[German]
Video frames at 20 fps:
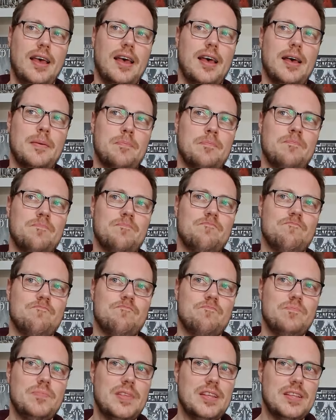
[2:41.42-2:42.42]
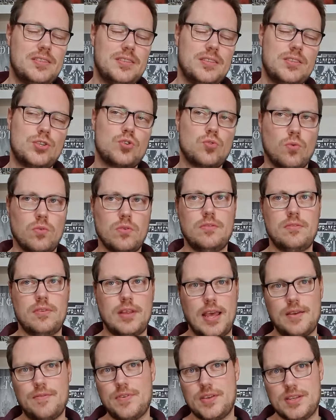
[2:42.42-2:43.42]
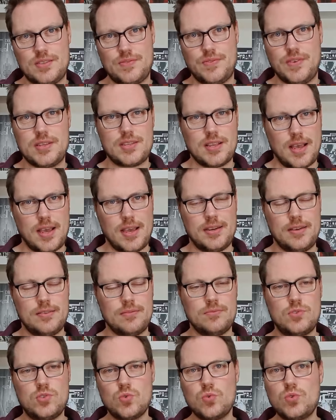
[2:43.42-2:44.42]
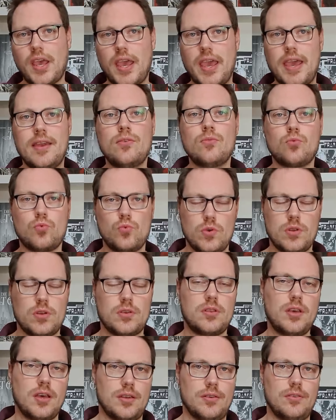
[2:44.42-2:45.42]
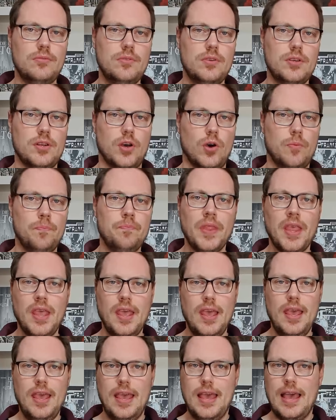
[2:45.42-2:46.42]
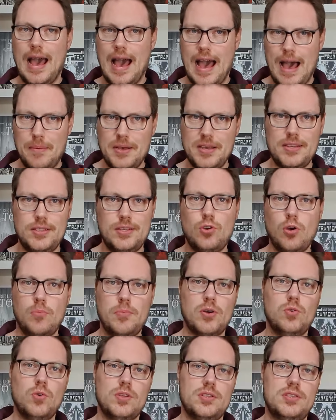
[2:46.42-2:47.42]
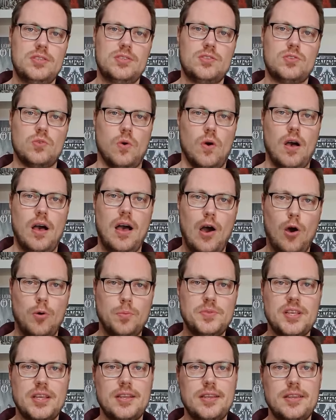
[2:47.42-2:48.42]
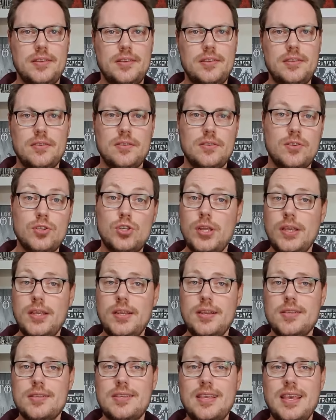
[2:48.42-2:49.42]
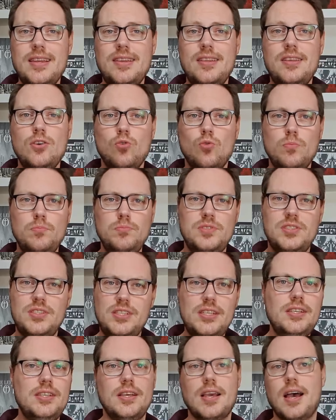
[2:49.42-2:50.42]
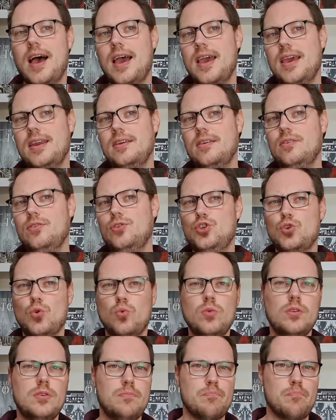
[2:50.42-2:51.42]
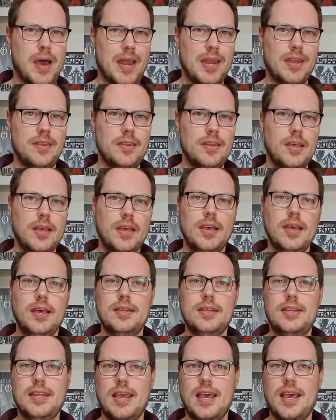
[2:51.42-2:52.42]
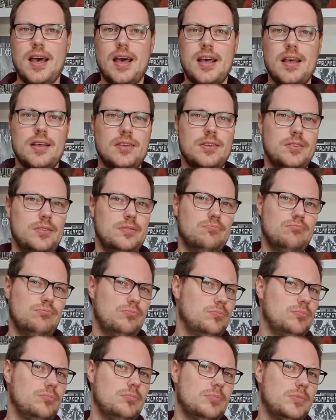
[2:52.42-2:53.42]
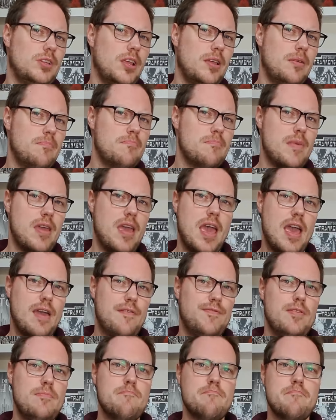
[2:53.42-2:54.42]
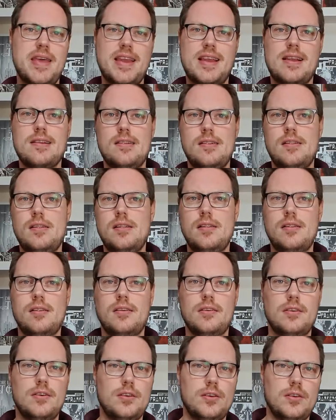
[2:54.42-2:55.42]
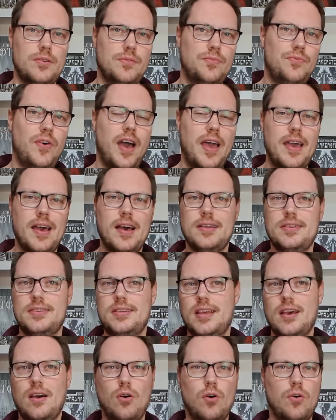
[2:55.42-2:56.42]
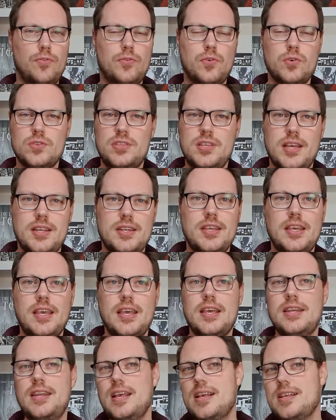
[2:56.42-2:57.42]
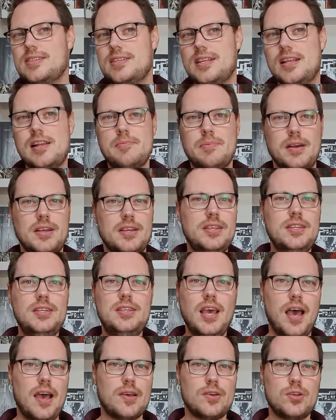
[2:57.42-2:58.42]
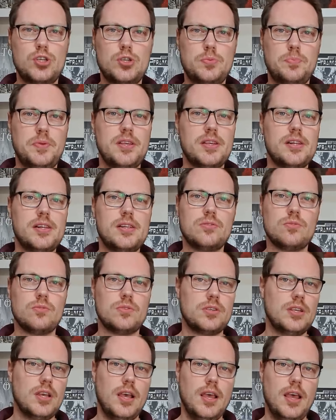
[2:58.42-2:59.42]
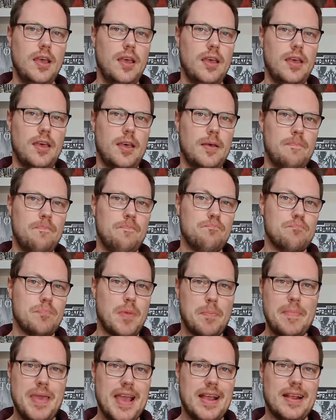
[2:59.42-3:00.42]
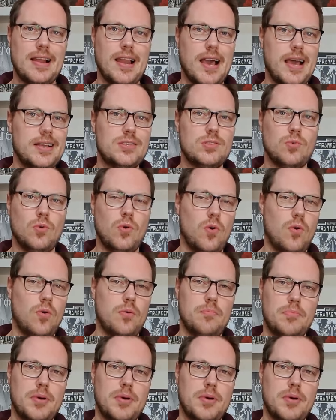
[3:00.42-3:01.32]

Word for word: ähm, ist schon etwas, was einen zu Tränen rühren kann. Genau. Aber ich komme kurz zur hauptsächlichen Geschichte. Es geht hier um die, einen jungen Mann, der äh, dem Heavy Metal äh, feiert, der auf Konzerte geht, der selber Gitarre spielt und ähm, man merkt gleich so